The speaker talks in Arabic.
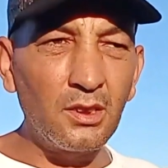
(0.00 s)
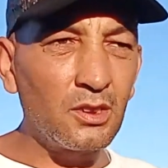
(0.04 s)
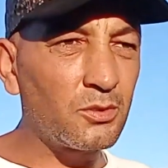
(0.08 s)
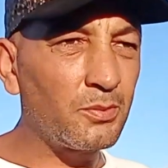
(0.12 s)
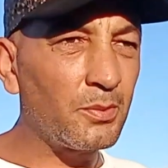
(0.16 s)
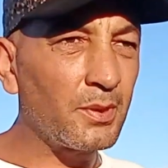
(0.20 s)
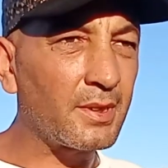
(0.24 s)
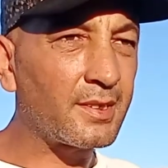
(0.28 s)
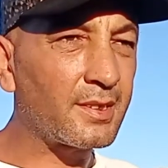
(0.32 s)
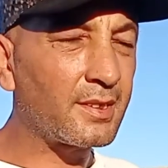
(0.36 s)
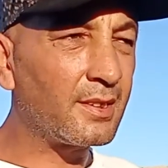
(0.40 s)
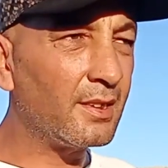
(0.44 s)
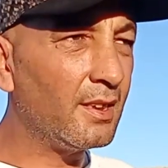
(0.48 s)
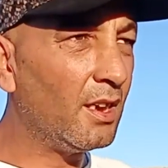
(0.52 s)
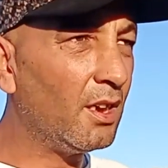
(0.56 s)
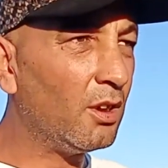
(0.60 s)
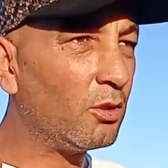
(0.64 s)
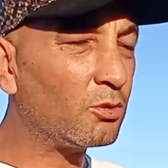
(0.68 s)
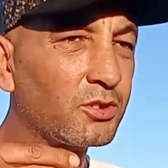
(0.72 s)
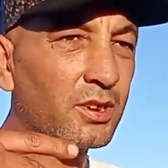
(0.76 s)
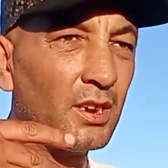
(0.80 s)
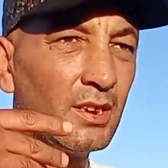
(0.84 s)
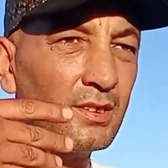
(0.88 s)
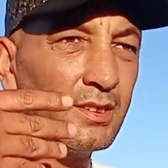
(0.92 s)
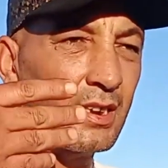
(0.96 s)
يجبد السلاح
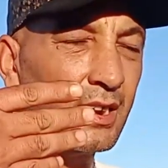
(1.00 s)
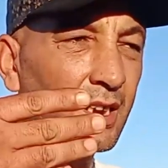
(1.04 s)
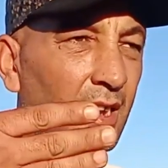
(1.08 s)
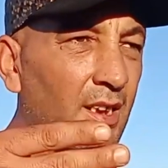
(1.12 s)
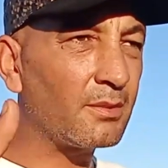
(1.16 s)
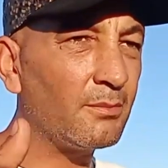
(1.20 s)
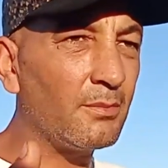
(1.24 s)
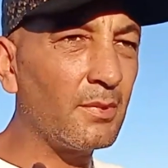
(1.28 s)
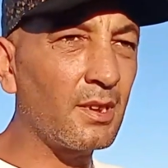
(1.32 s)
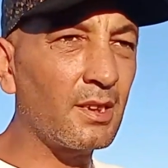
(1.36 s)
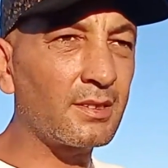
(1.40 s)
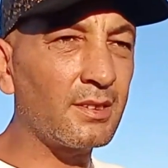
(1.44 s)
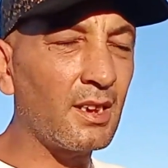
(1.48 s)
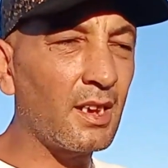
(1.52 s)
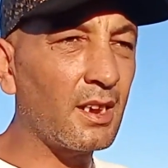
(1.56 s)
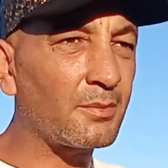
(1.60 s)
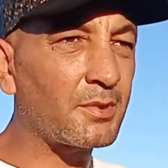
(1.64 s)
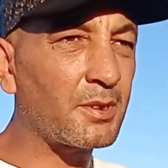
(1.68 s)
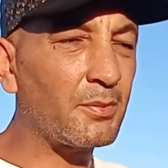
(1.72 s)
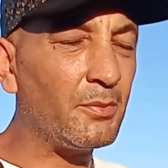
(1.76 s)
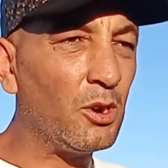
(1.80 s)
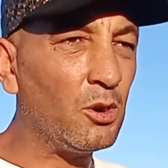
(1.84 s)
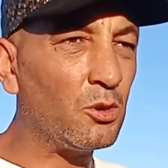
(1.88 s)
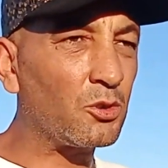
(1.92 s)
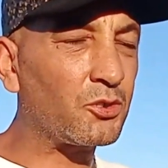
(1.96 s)
وشحال ديال الخدمه دار
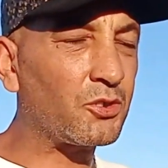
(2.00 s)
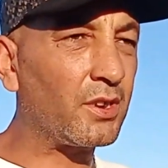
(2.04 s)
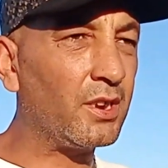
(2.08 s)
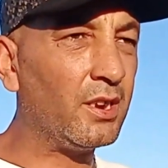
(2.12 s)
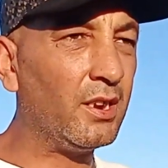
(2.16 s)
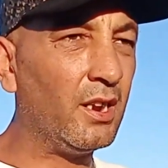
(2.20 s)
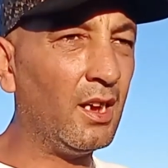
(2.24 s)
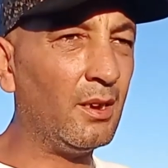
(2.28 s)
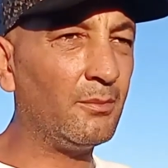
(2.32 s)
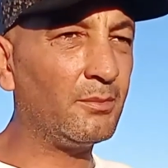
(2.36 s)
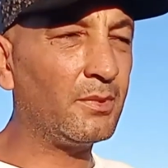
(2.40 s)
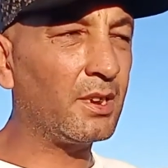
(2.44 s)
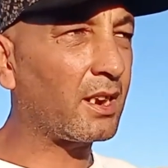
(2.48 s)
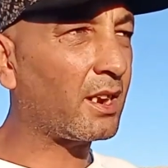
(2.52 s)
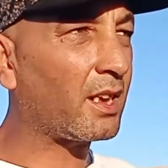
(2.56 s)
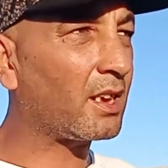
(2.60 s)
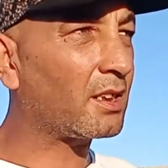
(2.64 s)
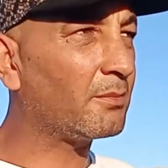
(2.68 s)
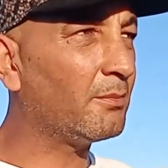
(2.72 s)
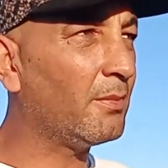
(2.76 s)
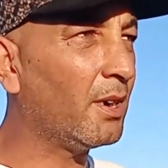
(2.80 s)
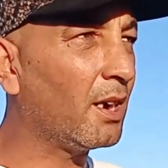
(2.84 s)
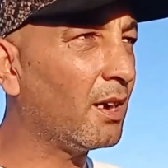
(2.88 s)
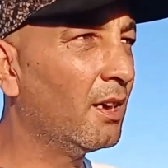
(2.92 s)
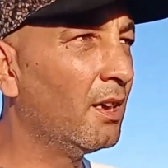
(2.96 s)
27 عام ديال
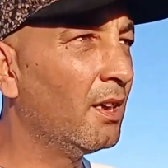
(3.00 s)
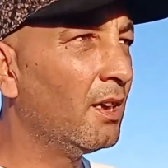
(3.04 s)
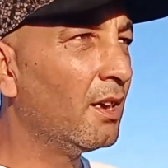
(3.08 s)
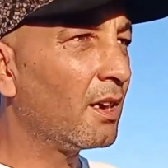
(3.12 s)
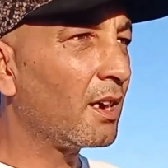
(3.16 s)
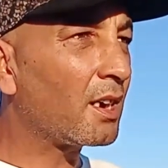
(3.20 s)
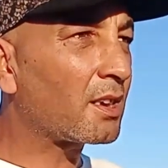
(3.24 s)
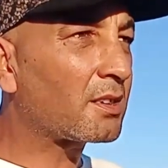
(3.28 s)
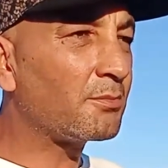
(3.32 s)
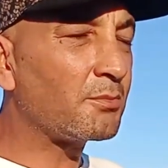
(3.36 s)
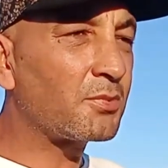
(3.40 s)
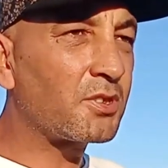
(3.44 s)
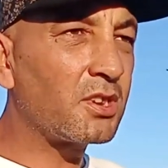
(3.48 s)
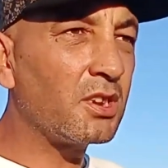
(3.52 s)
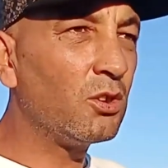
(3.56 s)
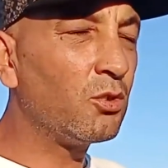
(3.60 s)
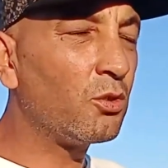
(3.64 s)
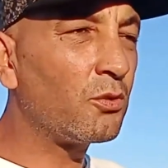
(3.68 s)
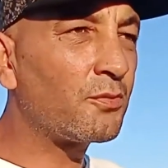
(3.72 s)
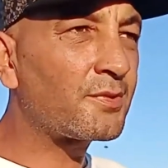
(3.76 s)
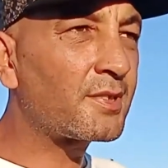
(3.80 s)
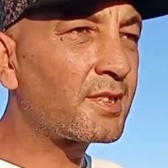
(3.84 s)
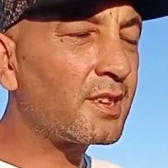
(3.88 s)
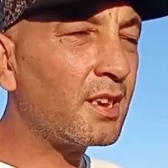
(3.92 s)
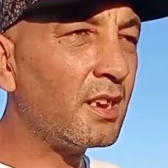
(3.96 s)
الخدمه غتمشي
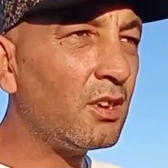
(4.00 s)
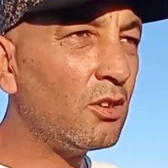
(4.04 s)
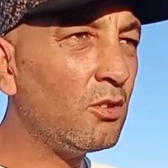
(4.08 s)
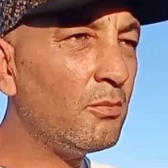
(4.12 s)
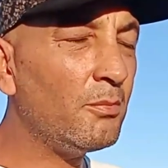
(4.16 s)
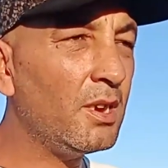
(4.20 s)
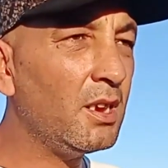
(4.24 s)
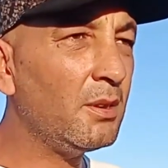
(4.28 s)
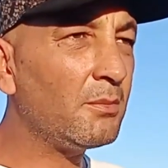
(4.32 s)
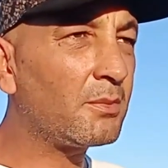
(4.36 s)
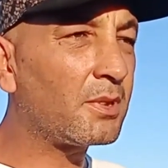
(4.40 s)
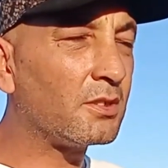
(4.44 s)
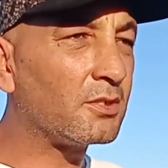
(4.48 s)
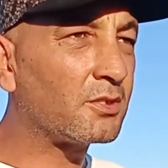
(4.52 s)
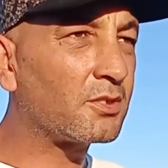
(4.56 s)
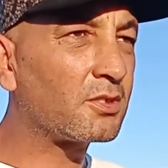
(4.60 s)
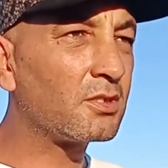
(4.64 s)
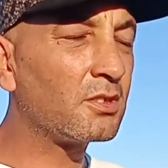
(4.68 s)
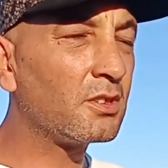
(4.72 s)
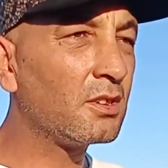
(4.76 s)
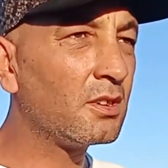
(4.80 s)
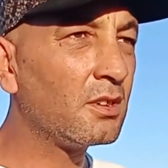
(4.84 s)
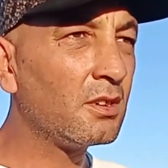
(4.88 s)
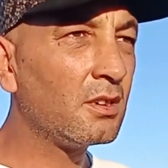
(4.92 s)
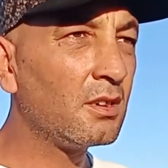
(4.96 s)
له في الزيرو ما
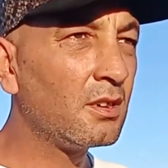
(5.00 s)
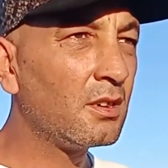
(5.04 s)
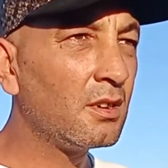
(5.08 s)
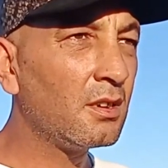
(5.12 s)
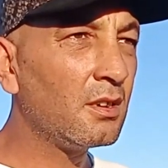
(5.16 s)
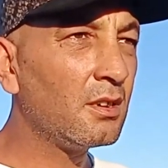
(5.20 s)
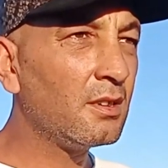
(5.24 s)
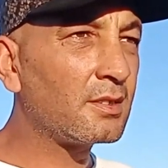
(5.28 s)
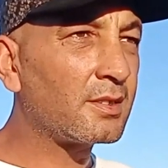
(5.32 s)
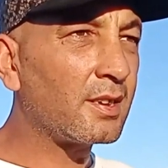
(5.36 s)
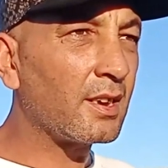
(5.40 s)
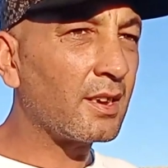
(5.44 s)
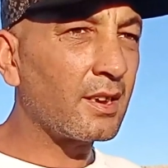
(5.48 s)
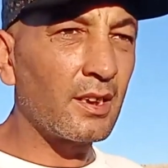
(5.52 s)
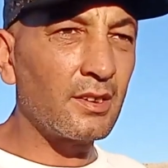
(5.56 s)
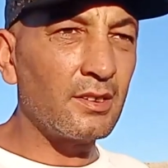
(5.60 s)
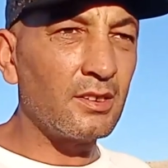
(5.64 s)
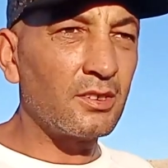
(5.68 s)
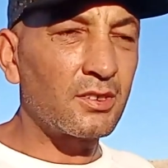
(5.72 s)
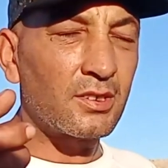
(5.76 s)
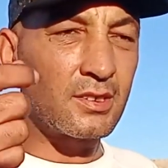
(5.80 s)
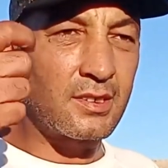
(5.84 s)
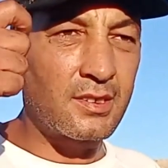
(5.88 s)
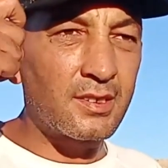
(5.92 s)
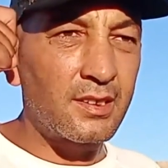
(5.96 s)
يمكنش الانسان
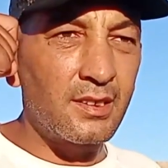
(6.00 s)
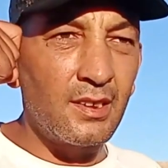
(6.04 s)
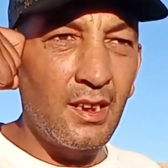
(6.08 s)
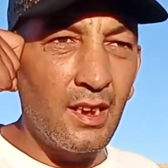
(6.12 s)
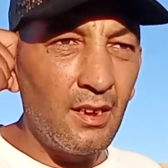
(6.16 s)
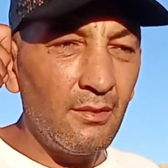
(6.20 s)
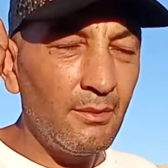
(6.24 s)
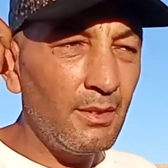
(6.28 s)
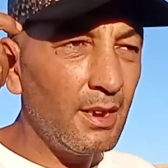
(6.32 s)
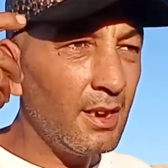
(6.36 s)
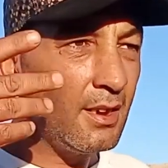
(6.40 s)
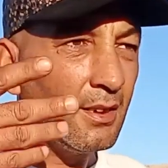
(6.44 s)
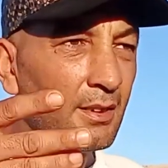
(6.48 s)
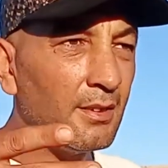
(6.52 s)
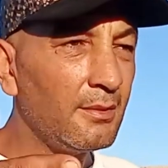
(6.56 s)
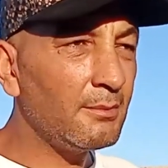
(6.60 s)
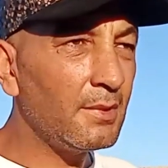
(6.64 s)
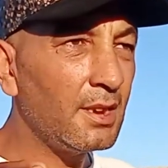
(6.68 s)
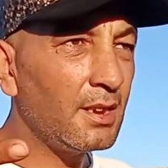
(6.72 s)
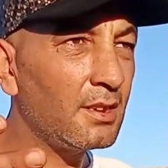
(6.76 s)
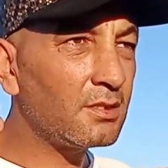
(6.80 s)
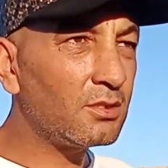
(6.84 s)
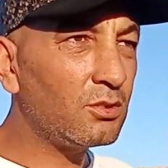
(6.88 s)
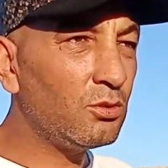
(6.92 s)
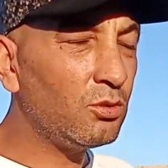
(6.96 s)
غادي يشد السلامه
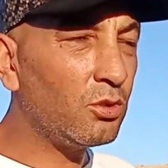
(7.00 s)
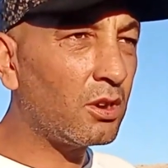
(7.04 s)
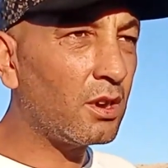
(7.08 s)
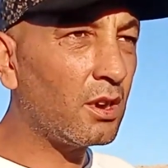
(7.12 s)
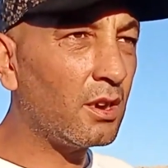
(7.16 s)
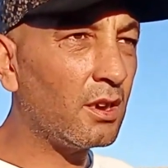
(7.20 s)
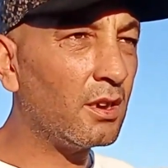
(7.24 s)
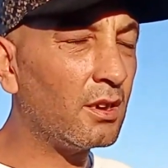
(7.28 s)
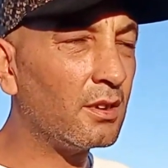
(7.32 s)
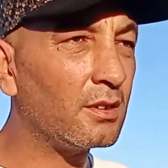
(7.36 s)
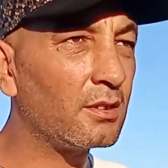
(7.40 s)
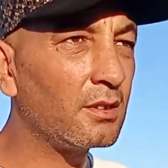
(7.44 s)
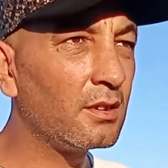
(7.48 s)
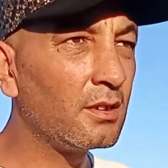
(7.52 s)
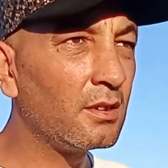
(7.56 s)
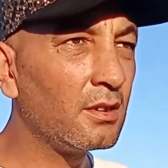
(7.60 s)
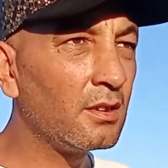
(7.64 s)
ما الدخان